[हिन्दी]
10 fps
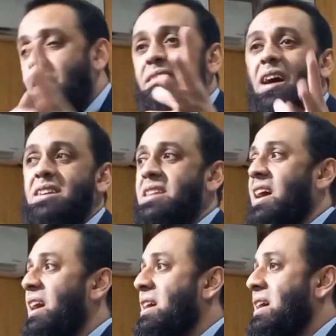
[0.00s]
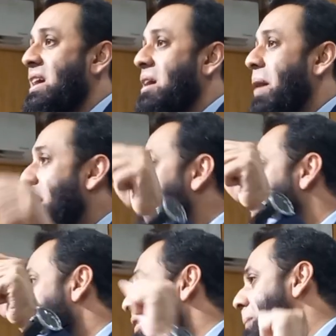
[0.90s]
फैसला आ जाता मगर
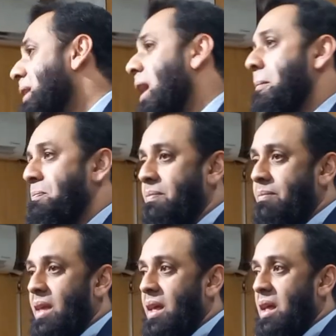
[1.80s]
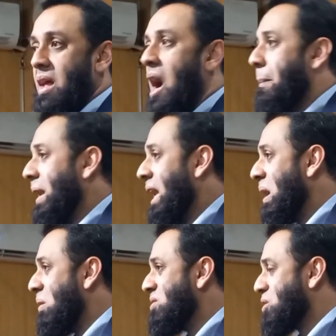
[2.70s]
आपने कवर अप किया आपने
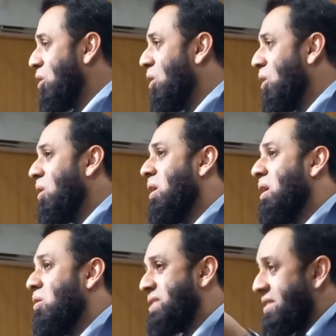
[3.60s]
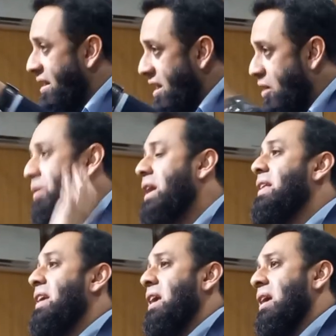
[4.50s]
उसको उसकी तहकीक होने
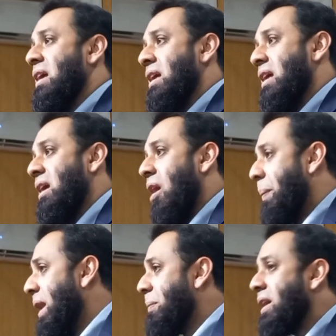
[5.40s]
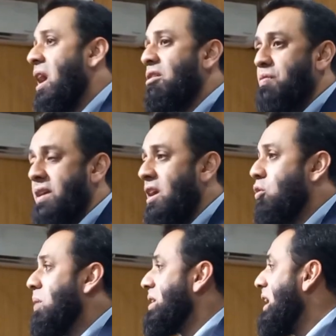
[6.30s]
नहीं दी और फिर आपने कहा कि उस वक्त की
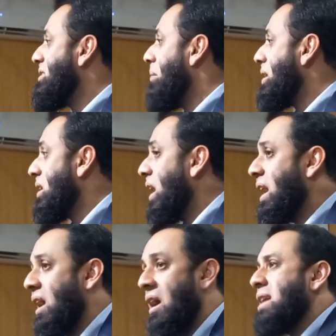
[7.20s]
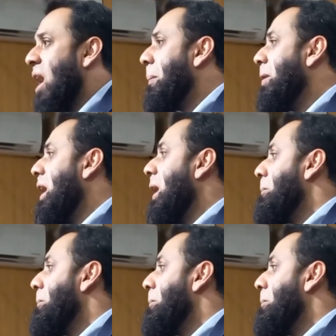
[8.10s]
हुकूमत ने इल्ज़ाम लगाए हैं आज आपने